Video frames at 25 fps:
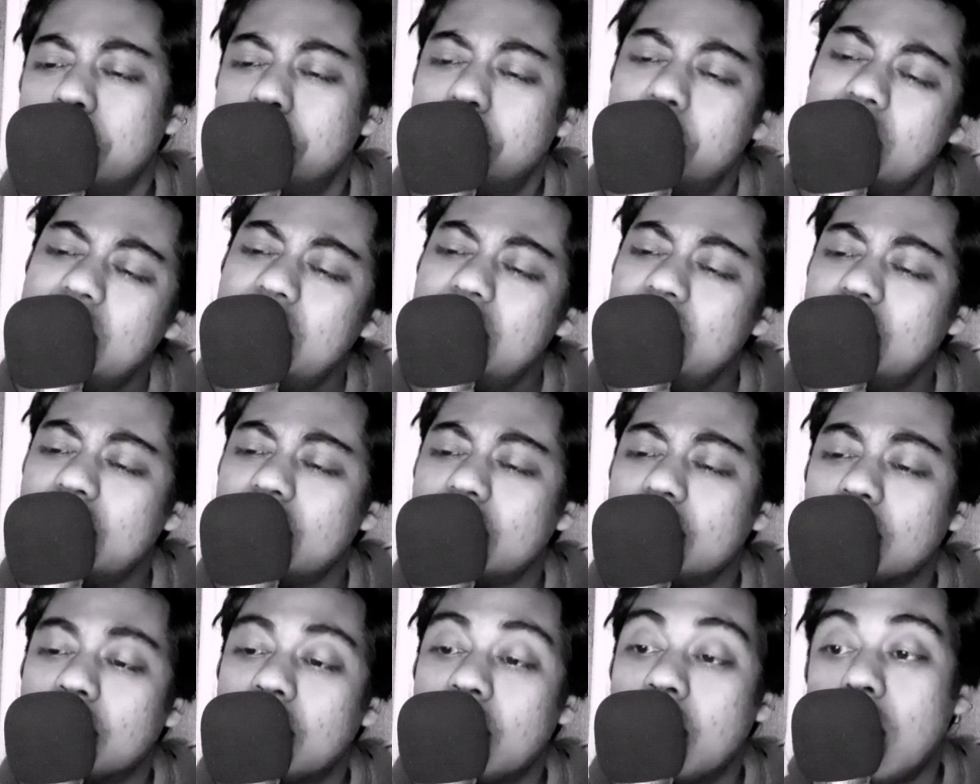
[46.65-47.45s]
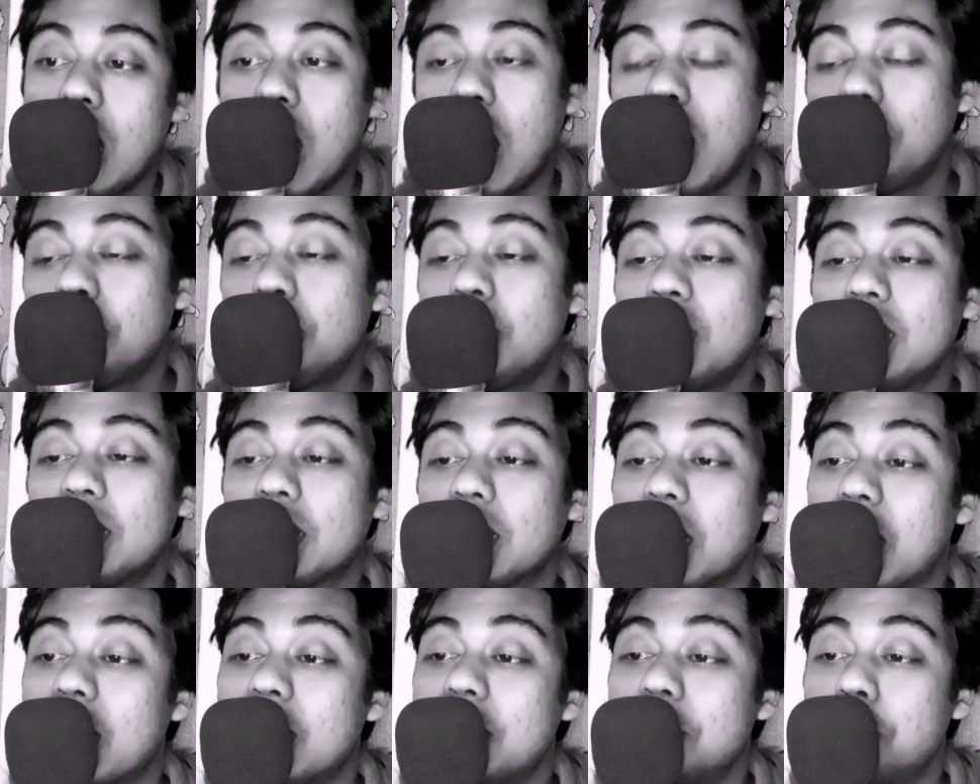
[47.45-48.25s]
মেনে নিন আপনার
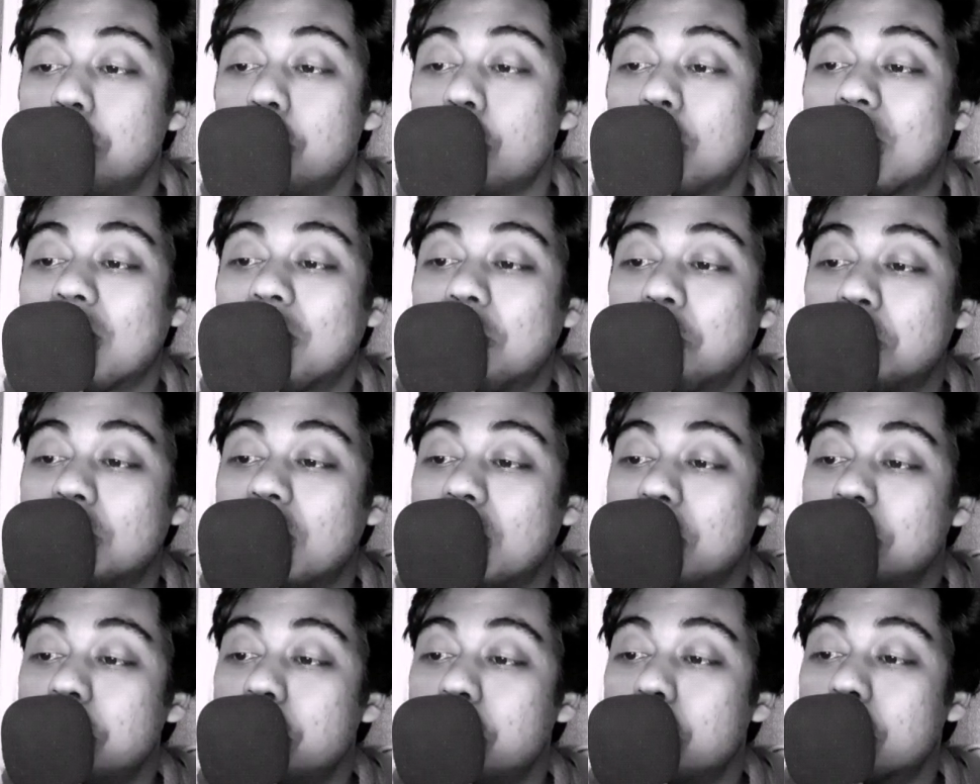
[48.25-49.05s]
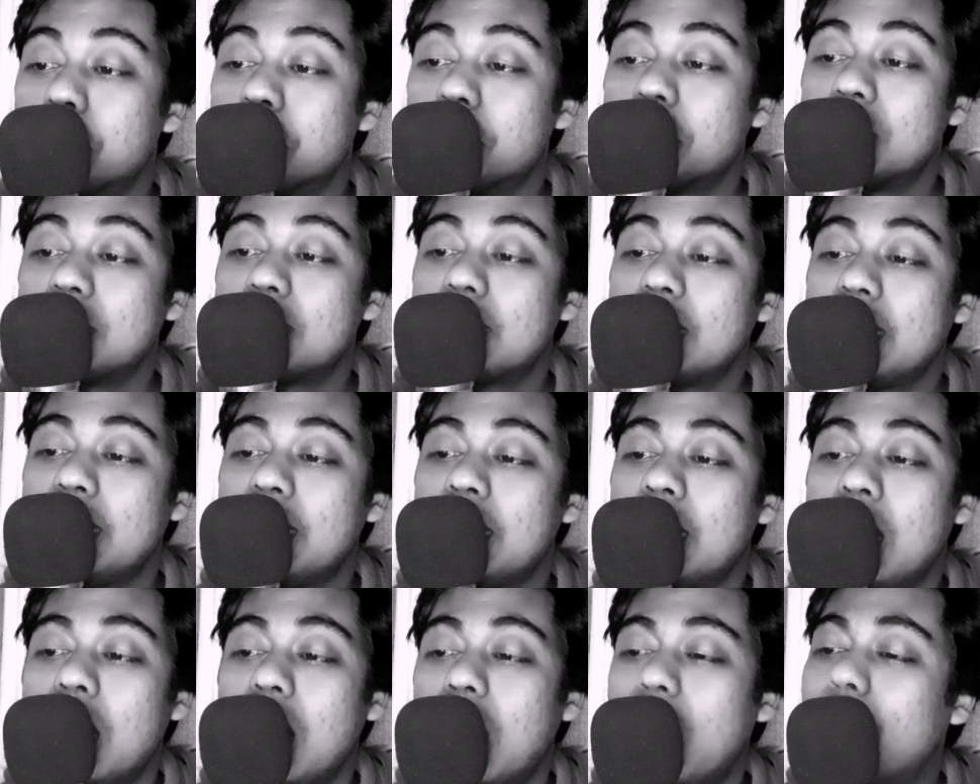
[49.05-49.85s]
গায়ে জড়ানো দামি জর্জেটে
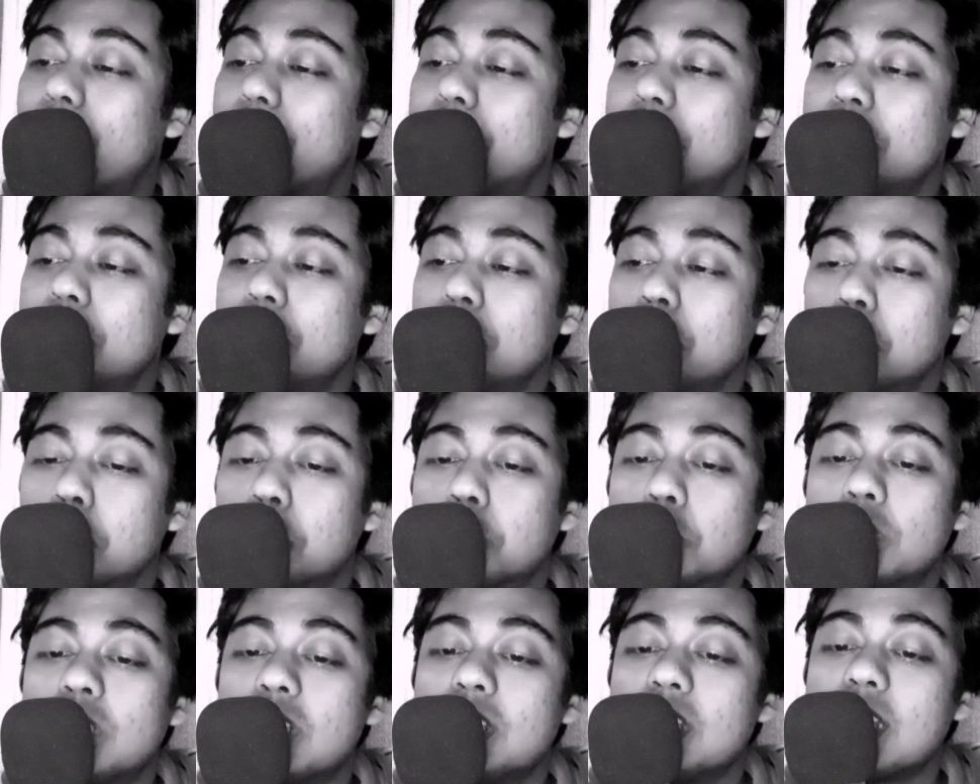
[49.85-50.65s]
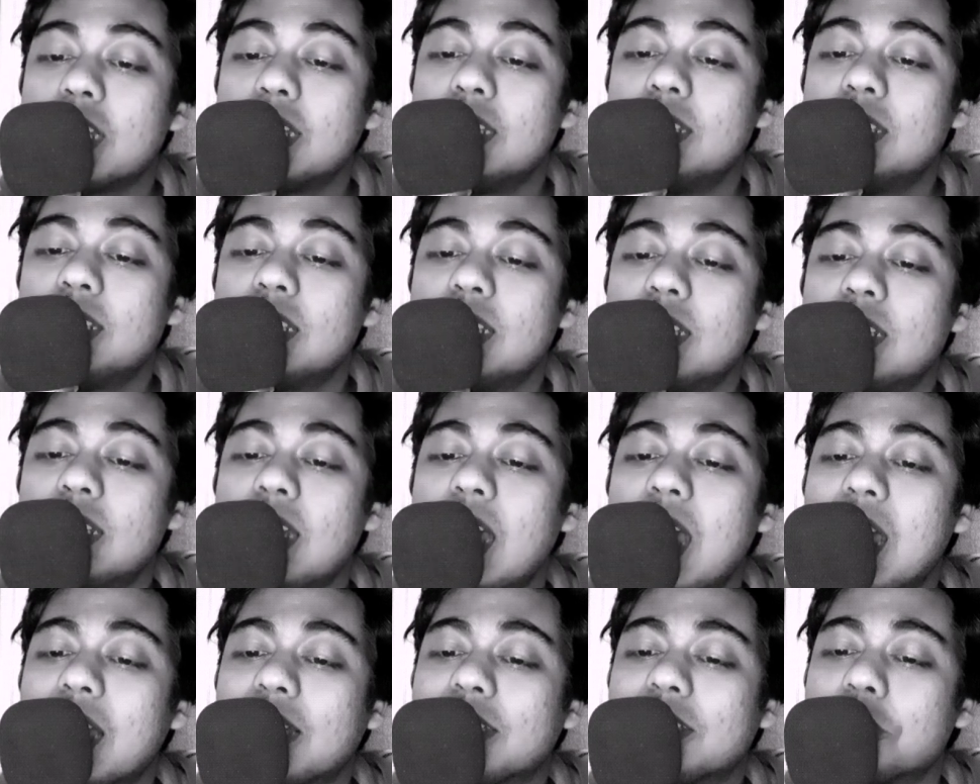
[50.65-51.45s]
আপনি লুকোতে চাইছেন
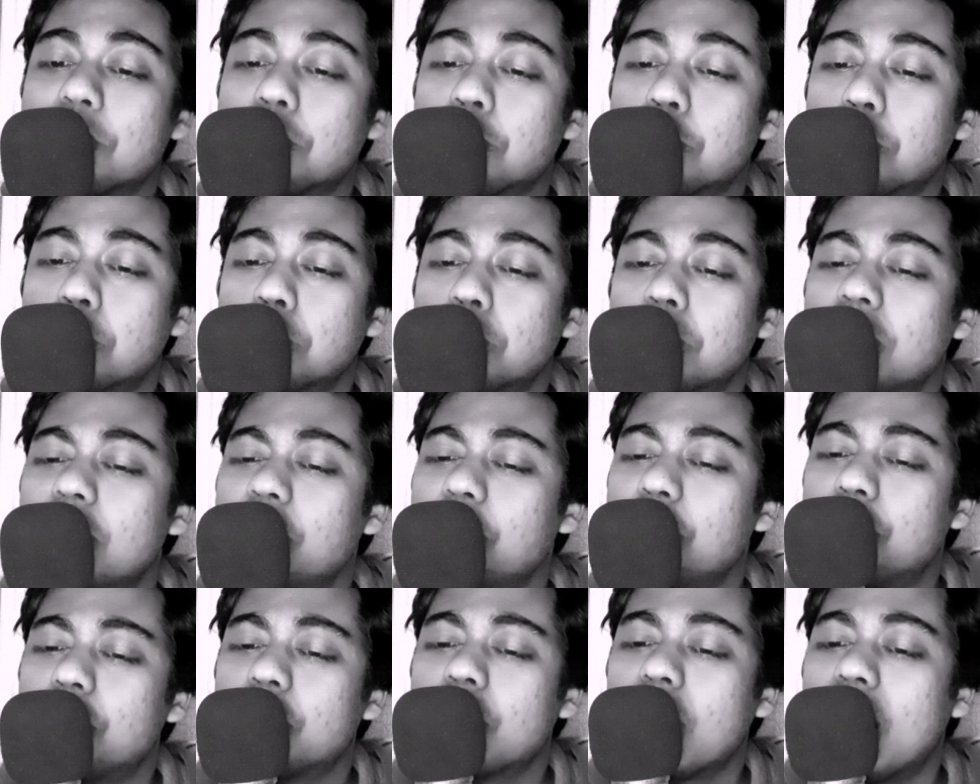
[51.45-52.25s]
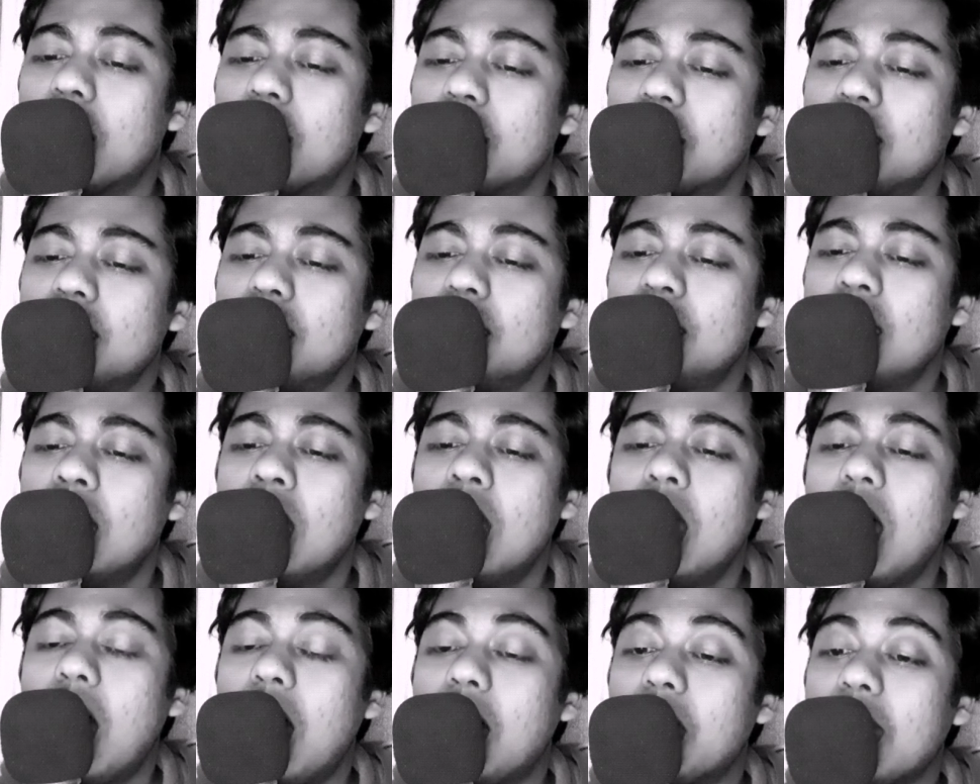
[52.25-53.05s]
একটা সুতির শাড়ি
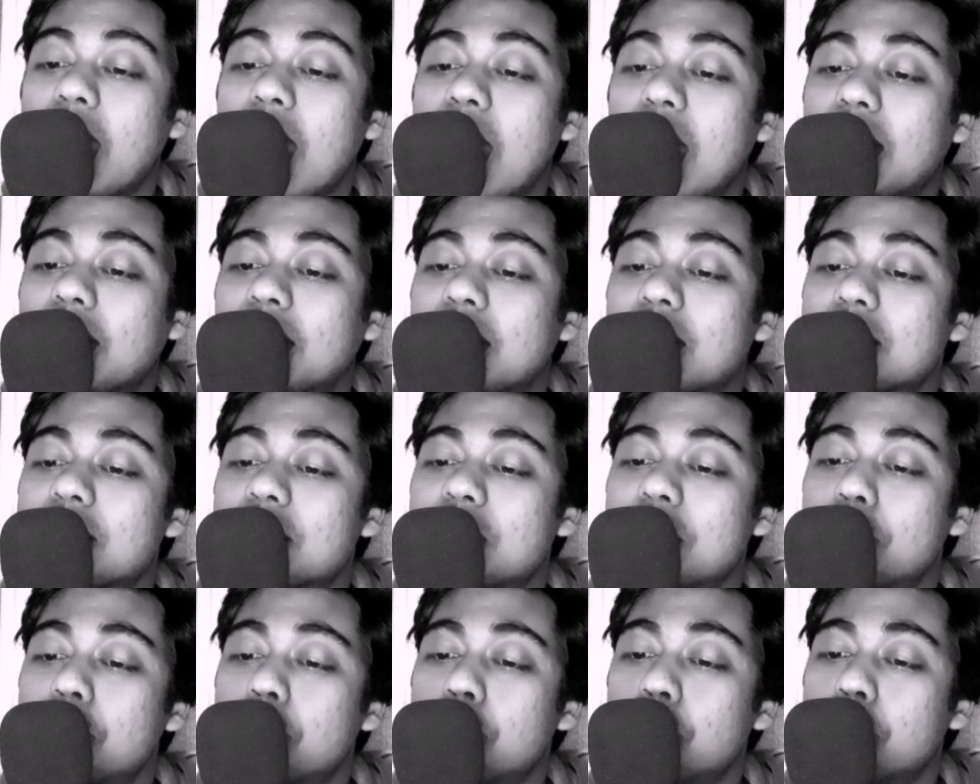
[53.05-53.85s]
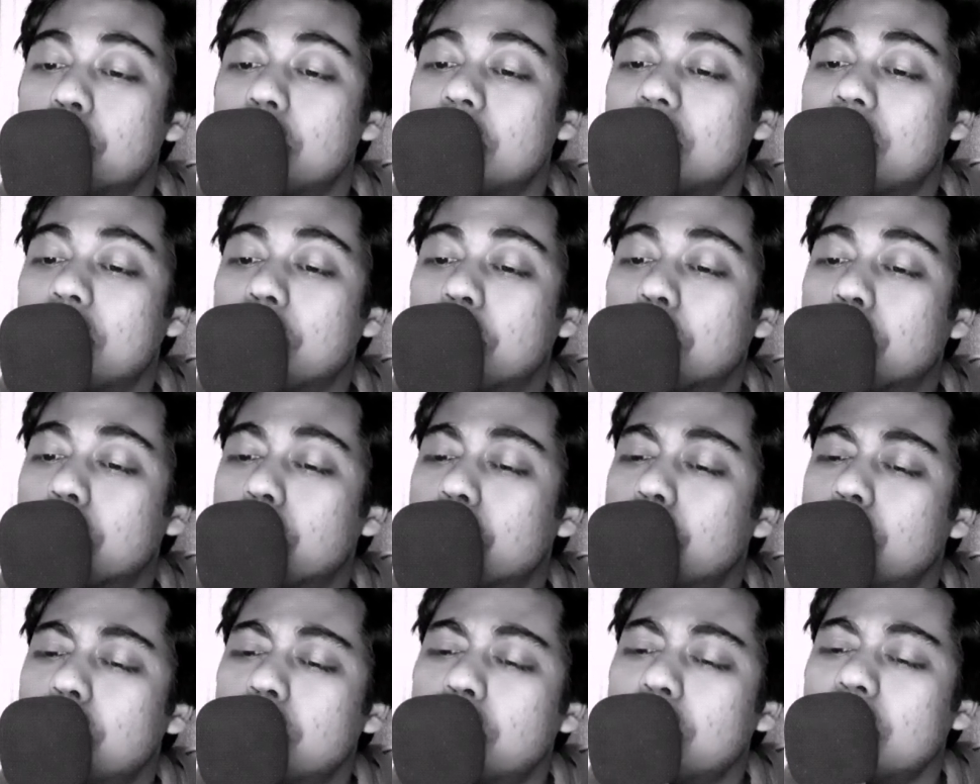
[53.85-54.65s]
আর একগাছা চুরির
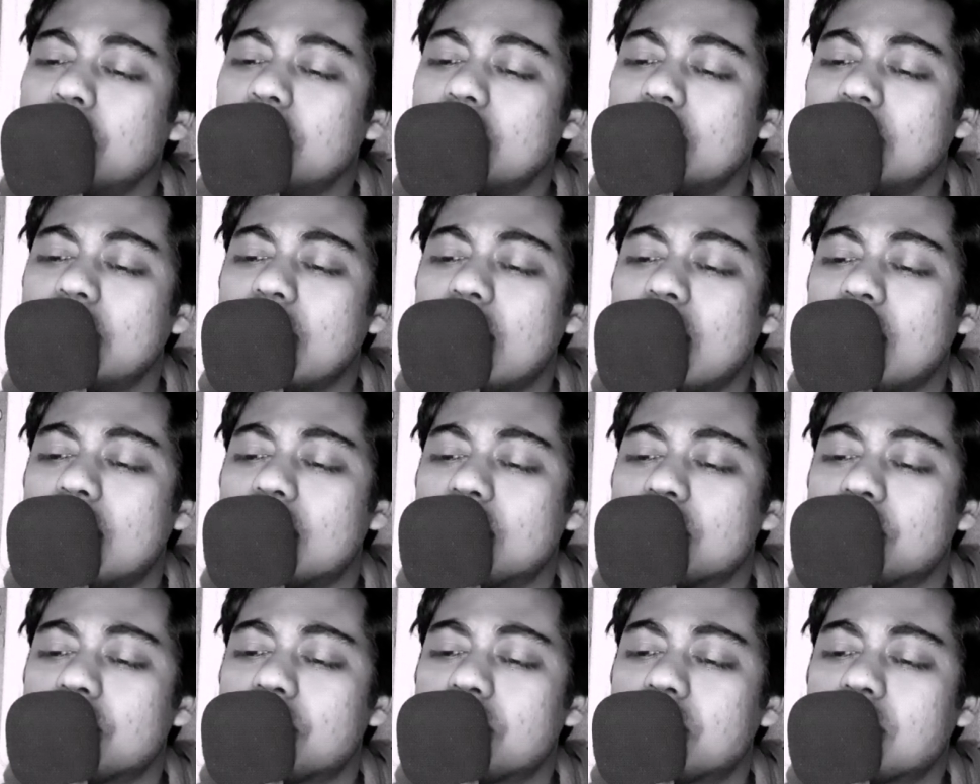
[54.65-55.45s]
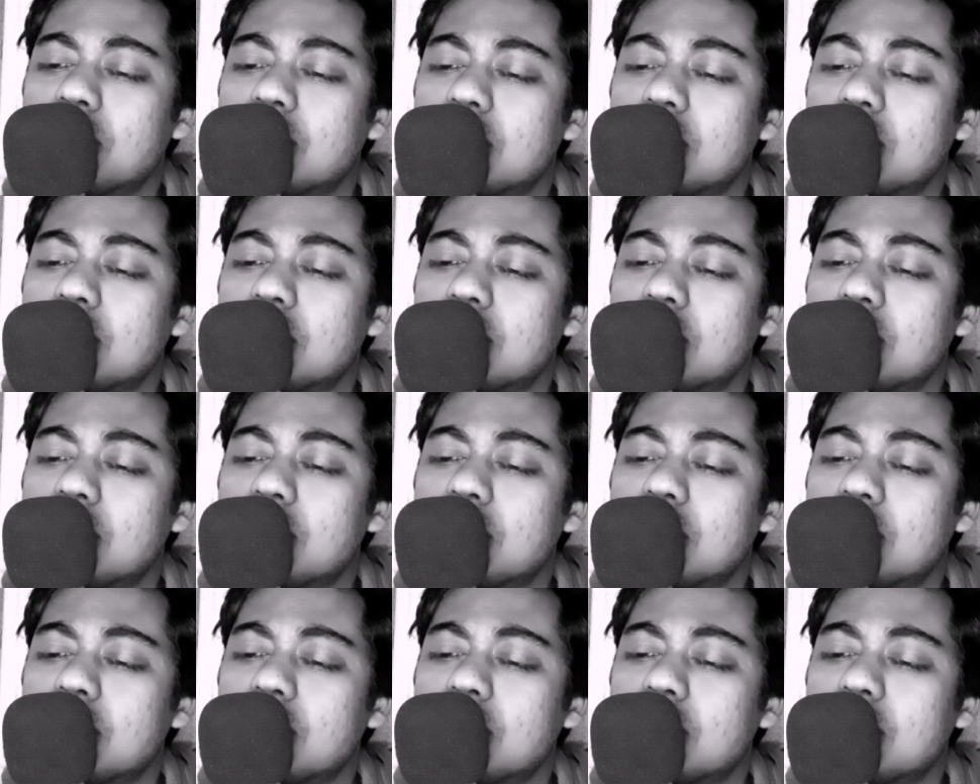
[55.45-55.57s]
করুণ ইতিহাস